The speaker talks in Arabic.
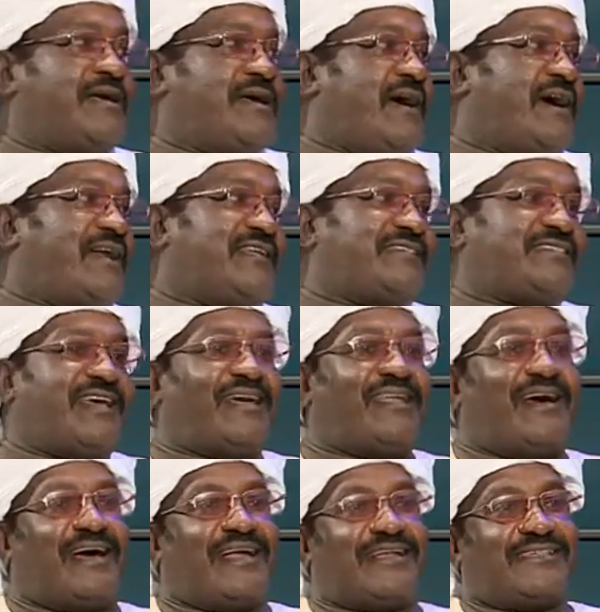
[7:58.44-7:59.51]
الرسالة
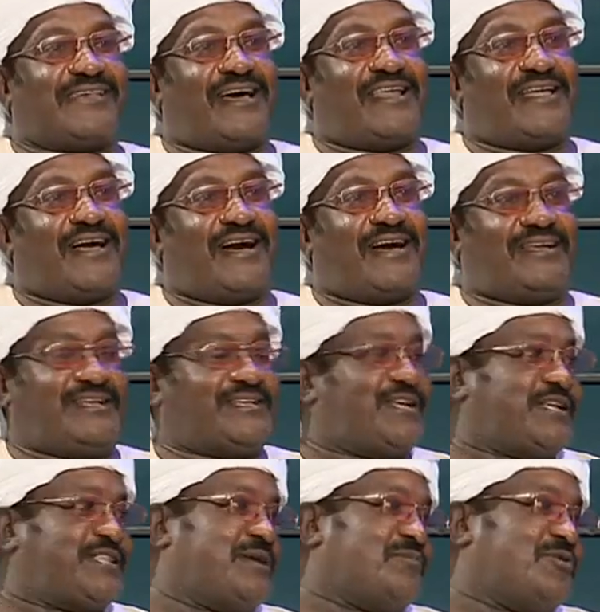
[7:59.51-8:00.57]
الرسالة يا أخي نحن
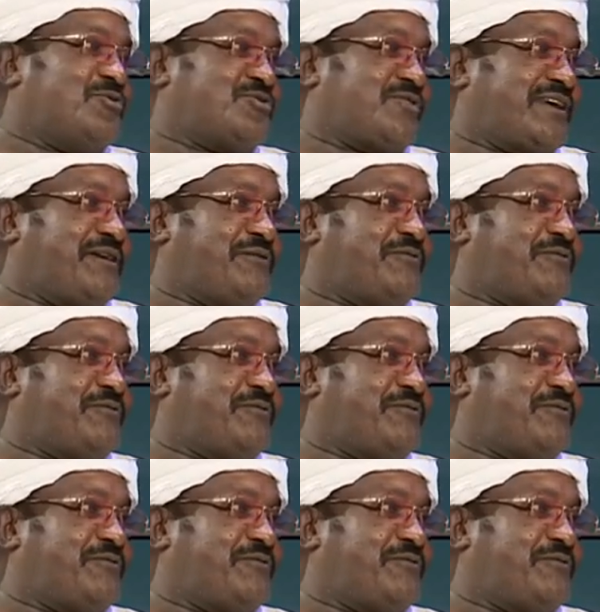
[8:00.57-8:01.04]
نظمنا وسكت